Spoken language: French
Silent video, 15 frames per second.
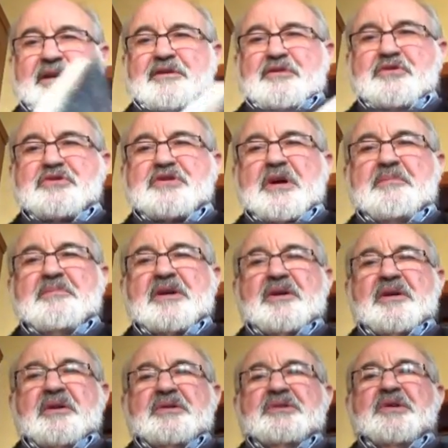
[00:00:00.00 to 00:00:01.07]
Nous sommes
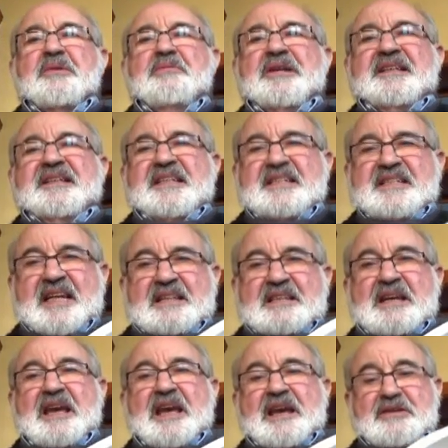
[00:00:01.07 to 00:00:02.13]
en 2017
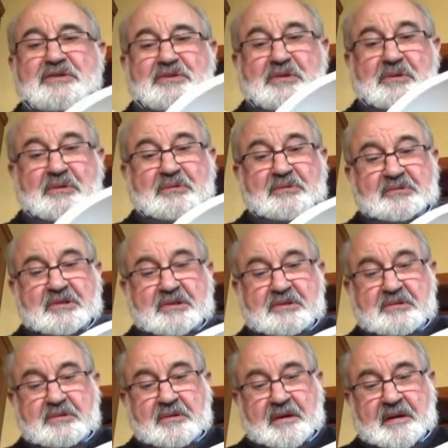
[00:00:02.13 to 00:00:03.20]
et je
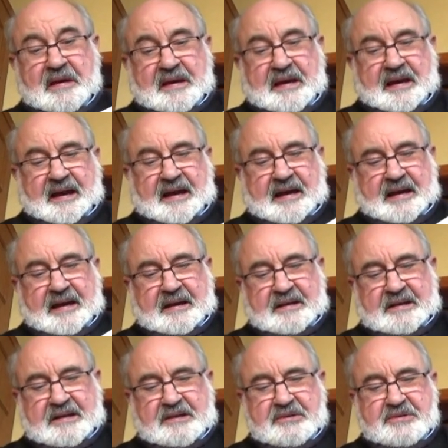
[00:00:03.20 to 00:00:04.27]
continue à
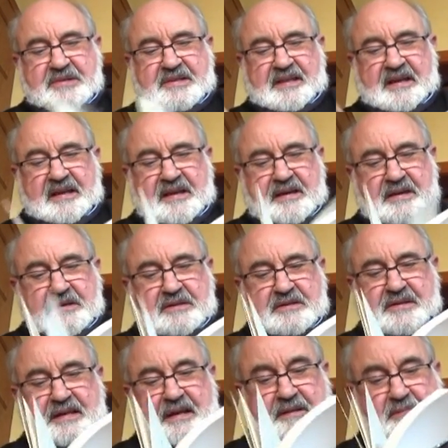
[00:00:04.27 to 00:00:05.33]
illustrer
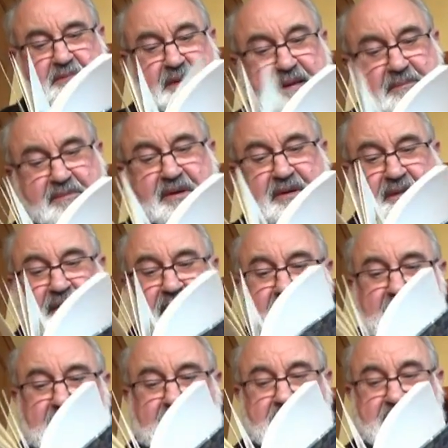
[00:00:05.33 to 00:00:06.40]
cette Bible.
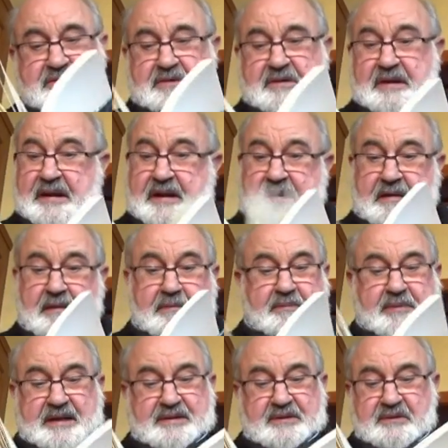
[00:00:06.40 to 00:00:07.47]
Je n'ai
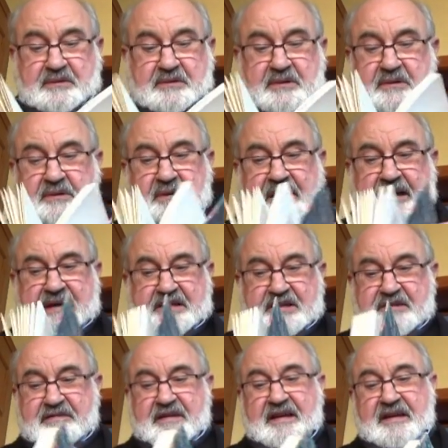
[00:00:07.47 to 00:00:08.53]
pas encore
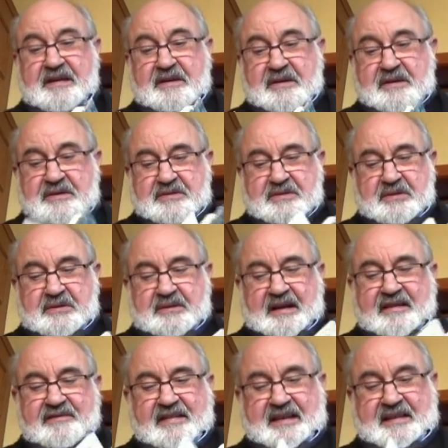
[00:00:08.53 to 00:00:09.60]
achevé ce
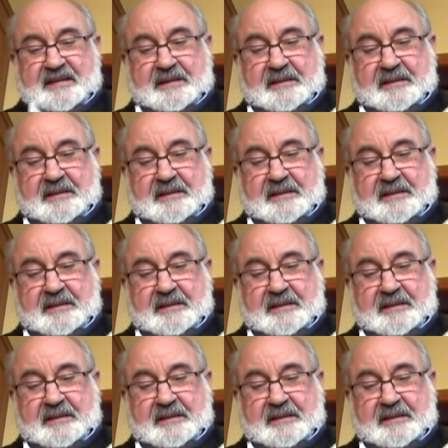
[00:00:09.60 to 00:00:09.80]
travail.